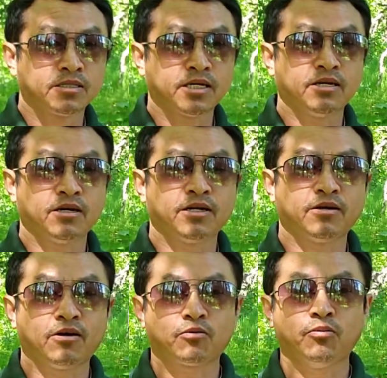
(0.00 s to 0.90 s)
giờ giờ lên
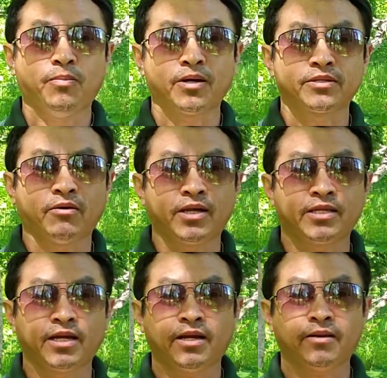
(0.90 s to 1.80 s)
nó cũng bỏ tàu hay
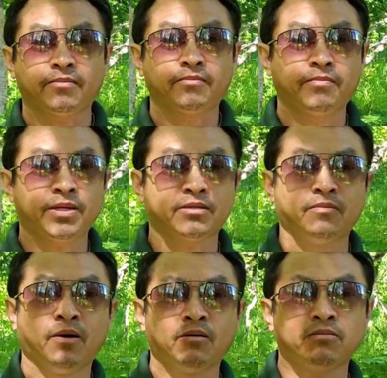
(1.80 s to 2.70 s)
thì phải à, giờ
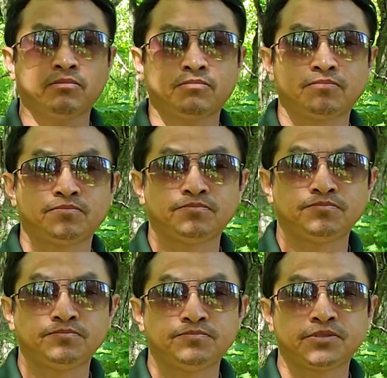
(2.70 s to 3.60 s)
mong
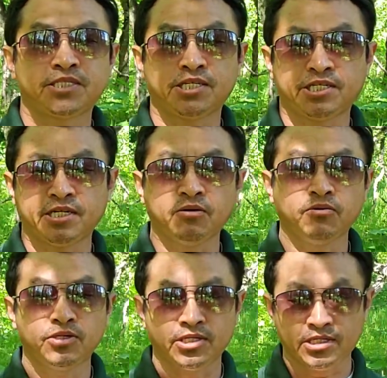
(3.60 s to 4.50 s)
chỉ xí
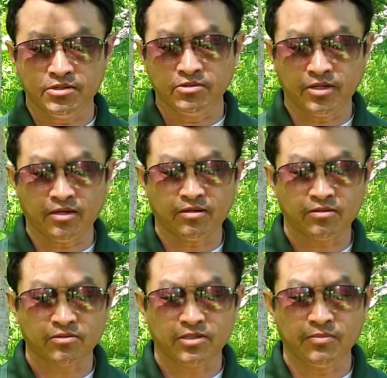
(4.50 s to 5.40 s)
lu chỉ xí hử nè
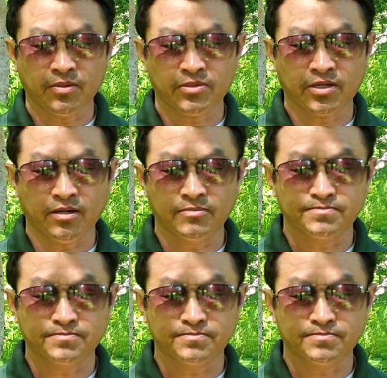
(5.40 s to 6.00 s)
cứ tiêm mong chờ đợi